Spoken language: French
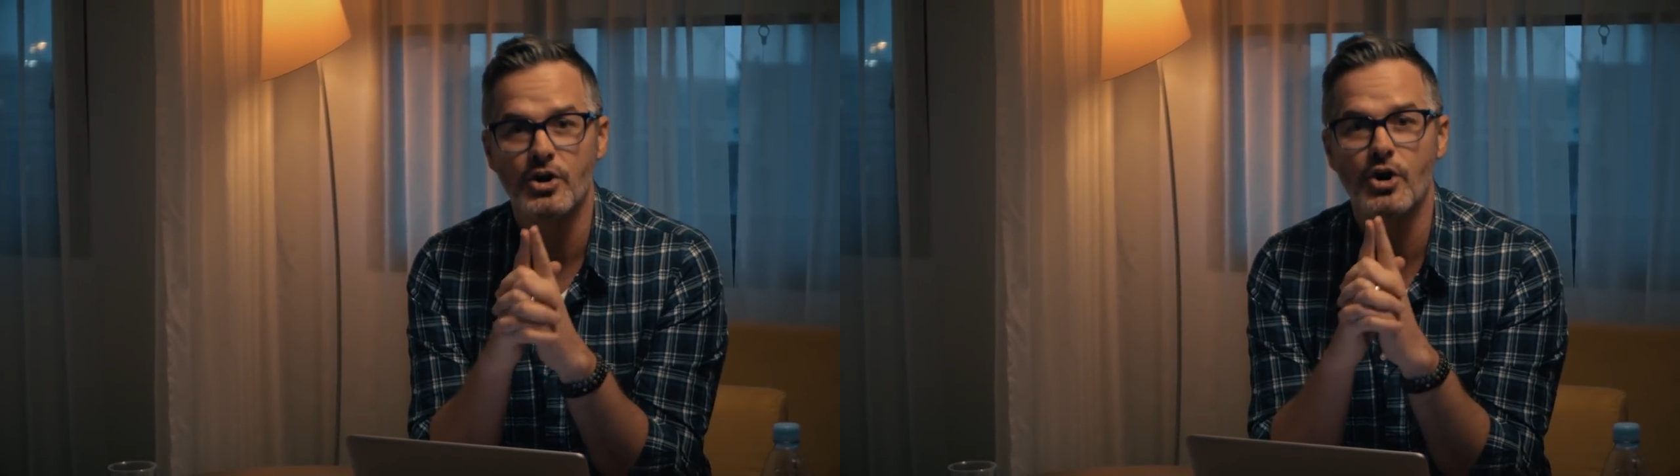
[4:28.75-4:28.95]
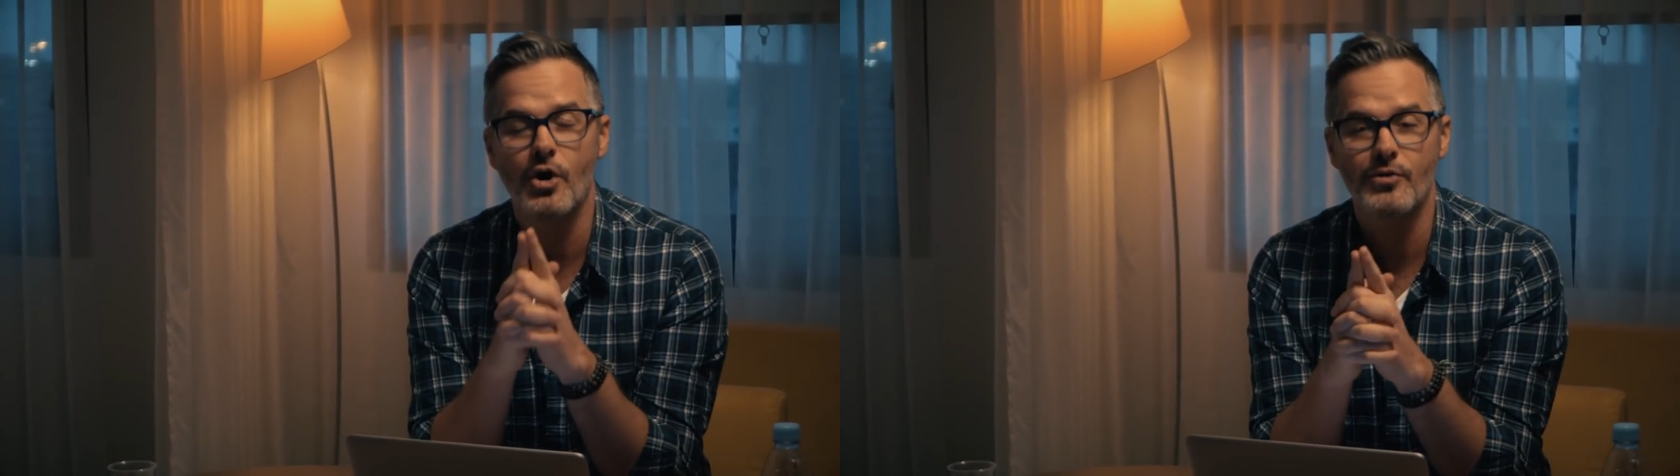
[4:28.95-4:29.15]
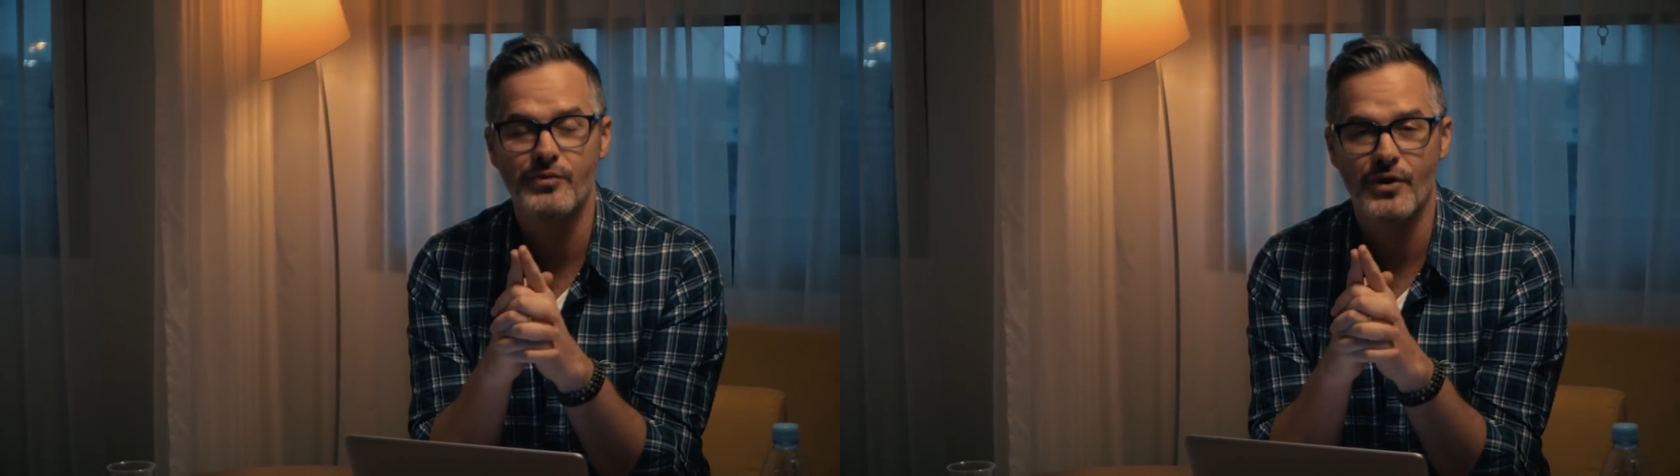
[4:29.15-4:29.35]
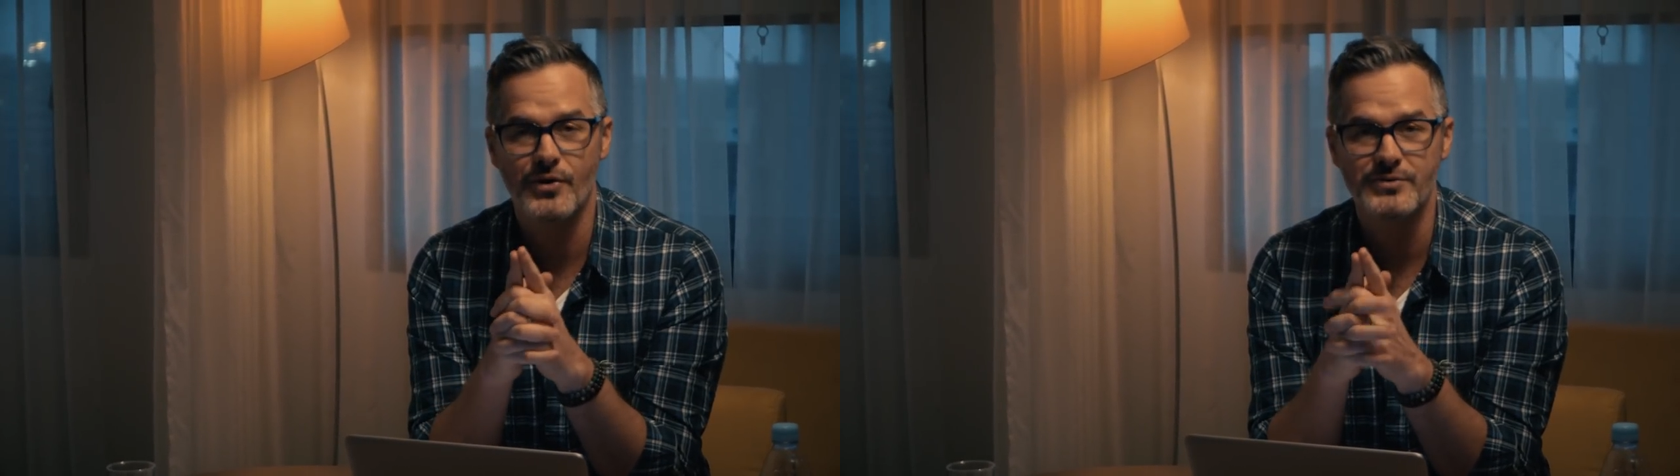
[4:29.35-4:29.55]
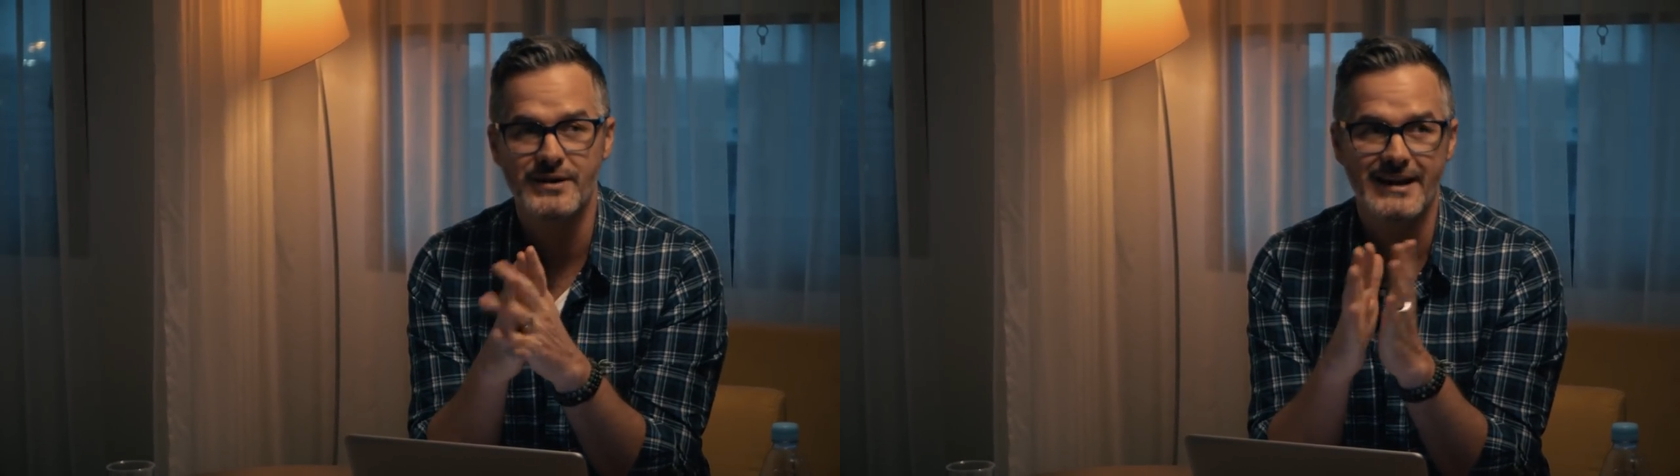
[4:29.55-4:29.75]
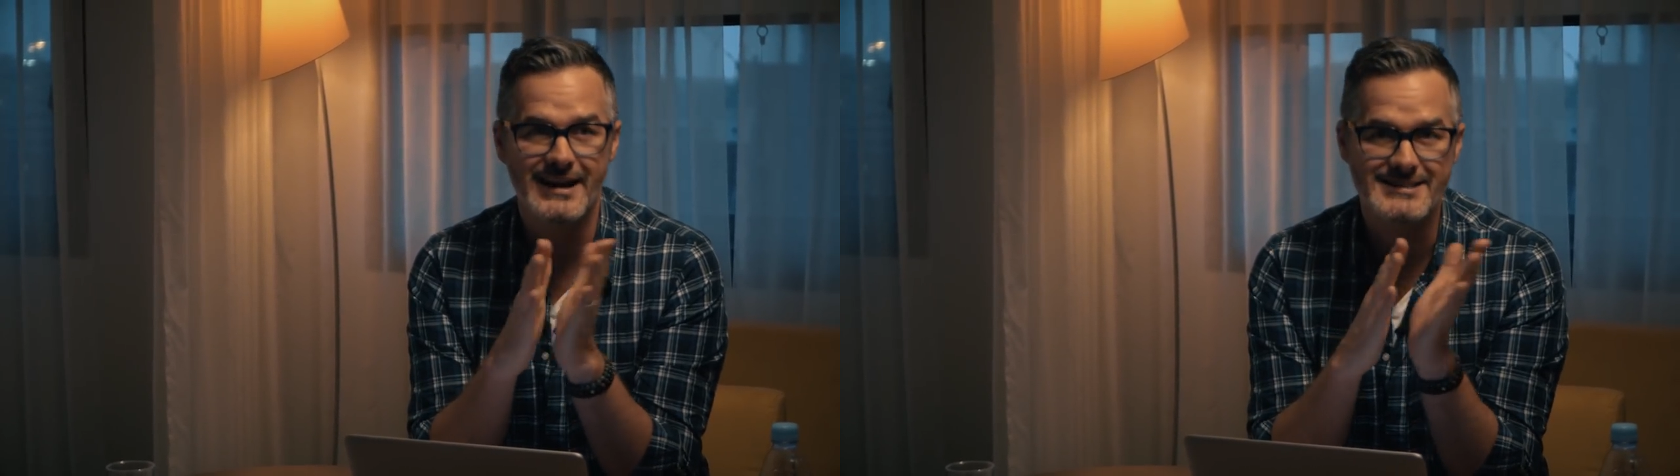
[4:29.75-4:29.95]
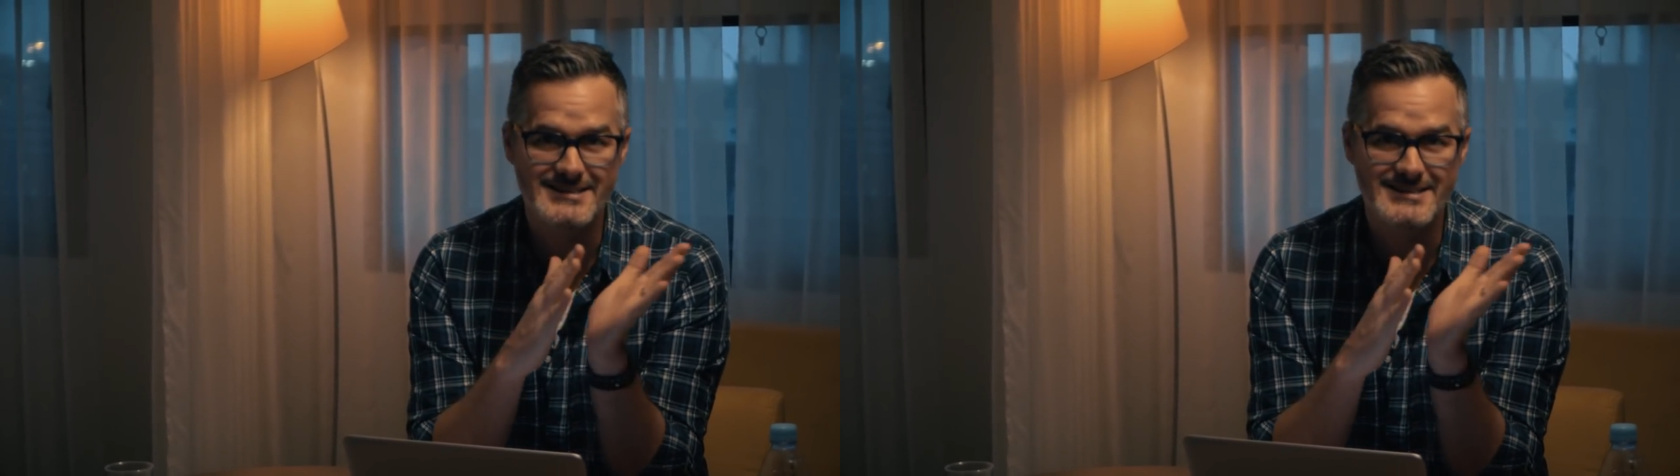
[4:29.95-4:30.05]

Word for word: Confondre la